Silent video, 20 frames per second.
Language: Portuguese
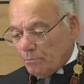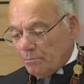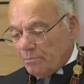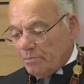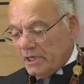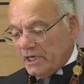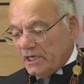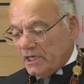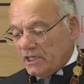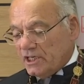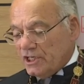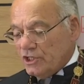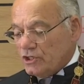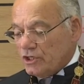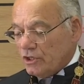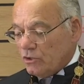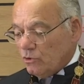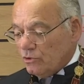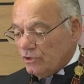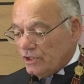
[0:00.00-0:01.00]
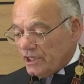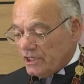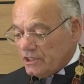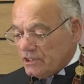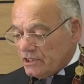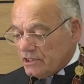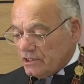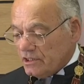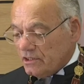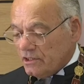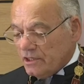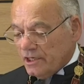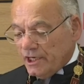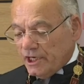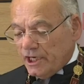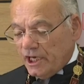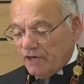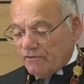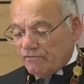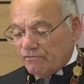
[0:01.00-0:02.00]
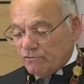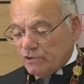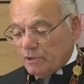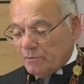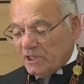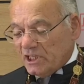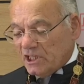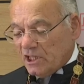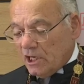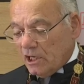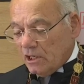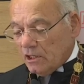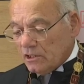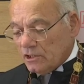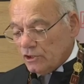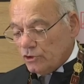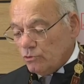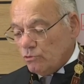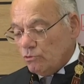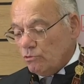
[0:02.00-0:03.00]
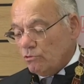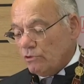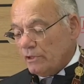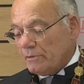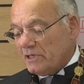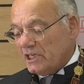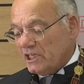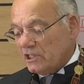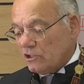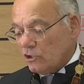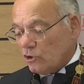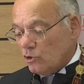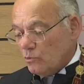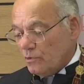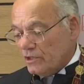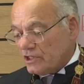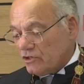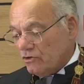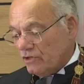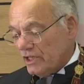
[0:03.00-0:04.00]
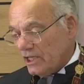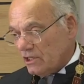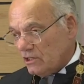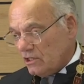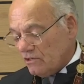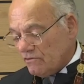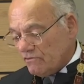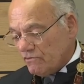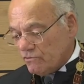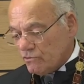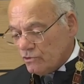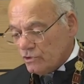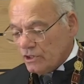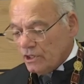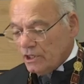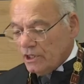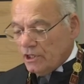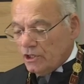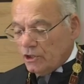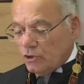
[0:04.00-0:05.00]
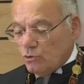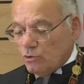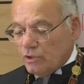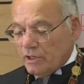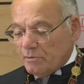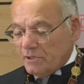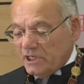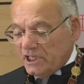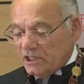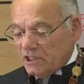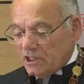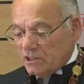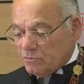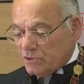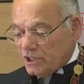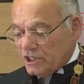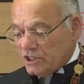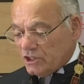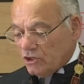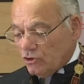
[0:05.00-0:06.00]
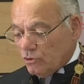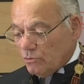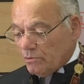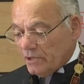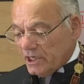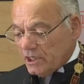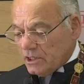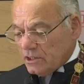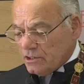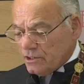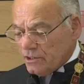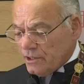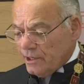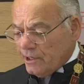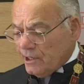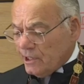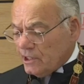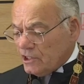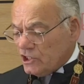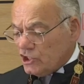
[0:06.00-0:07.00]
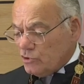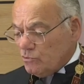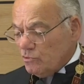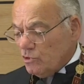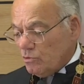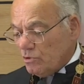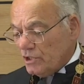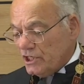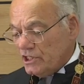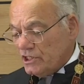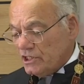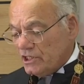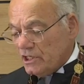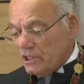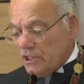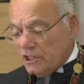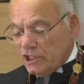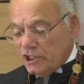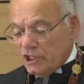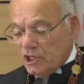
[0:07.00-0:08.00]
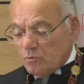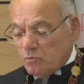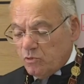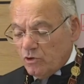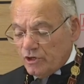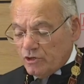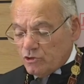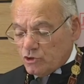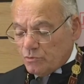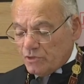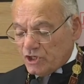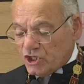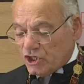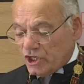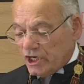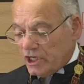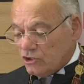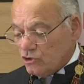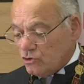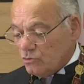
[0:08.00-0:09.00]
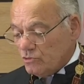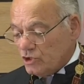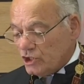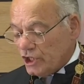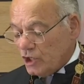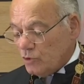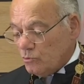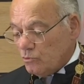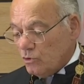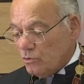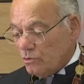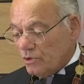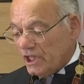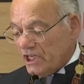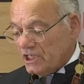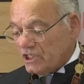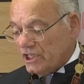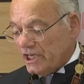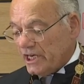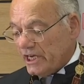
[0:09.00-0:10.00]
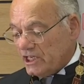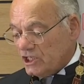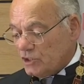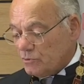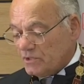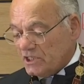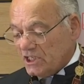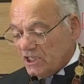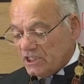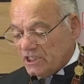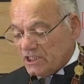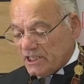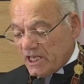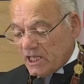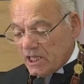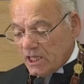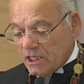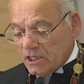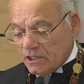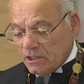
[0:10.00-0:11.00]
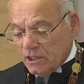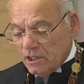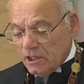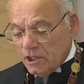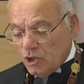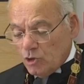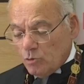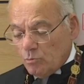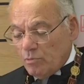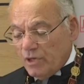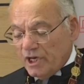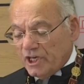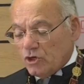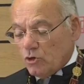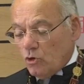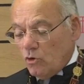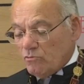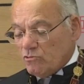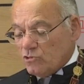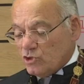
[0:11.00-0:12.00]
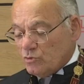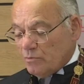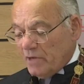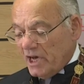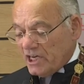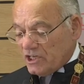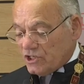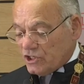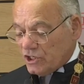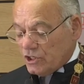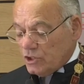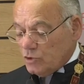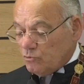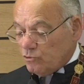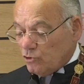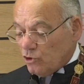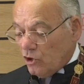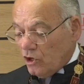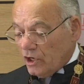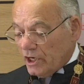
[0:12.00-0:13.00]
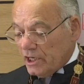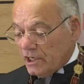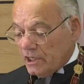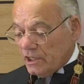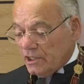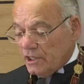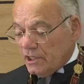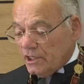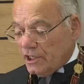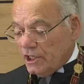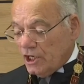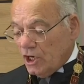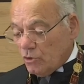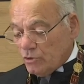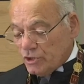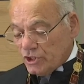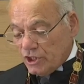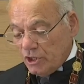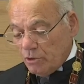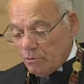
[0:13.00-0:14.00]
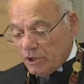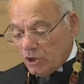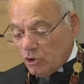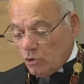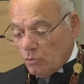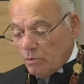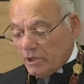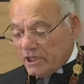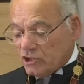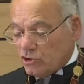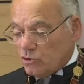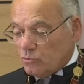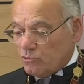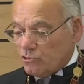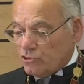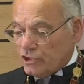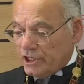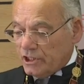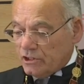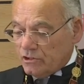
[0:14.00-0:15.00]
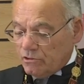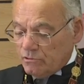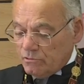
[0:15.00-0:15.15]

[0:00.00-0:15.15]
Para que isso aconteça, é fundamental que o Gabinete de Recuperação de Ativos e o Gabinete de Administração de Bens se mobilizem e apoiem os magistrados do Ministério Público desta área especializada, bem como os demais que, por ora não estão englobados no projeto.